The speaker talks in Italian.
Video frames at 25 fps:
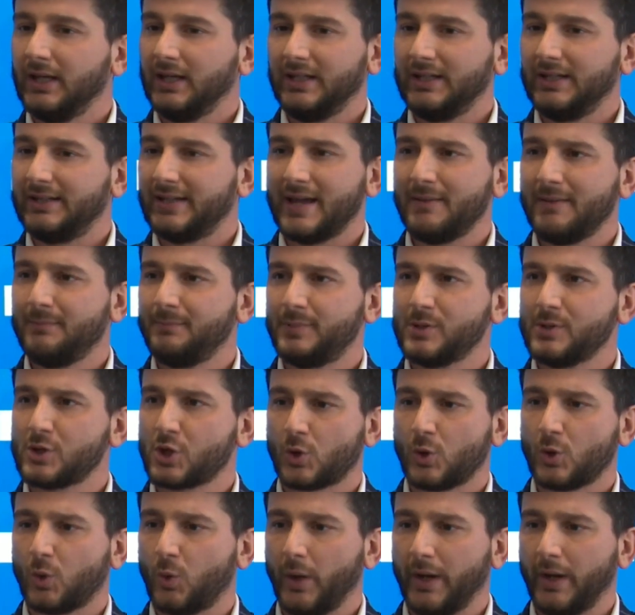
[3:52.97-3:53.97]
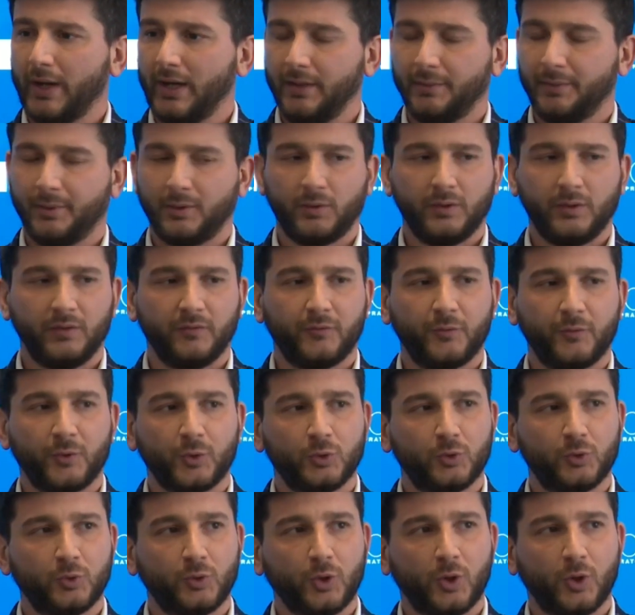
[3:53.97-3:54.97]
i tempi sono quelli per un
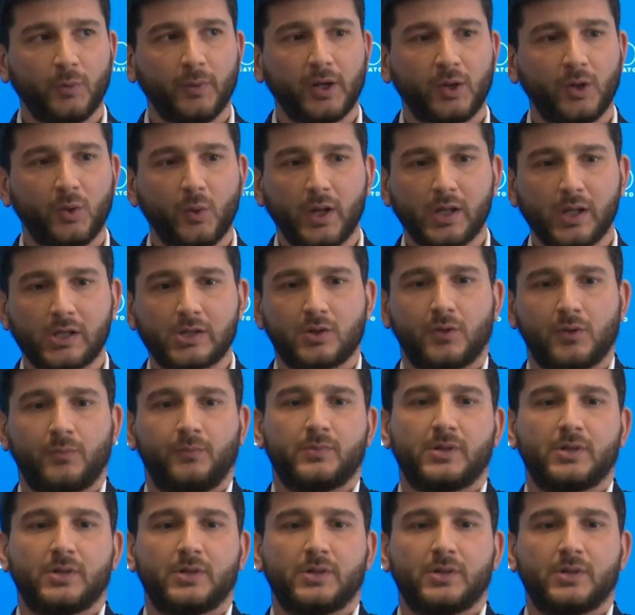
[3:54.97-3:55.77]
infortunio come questo.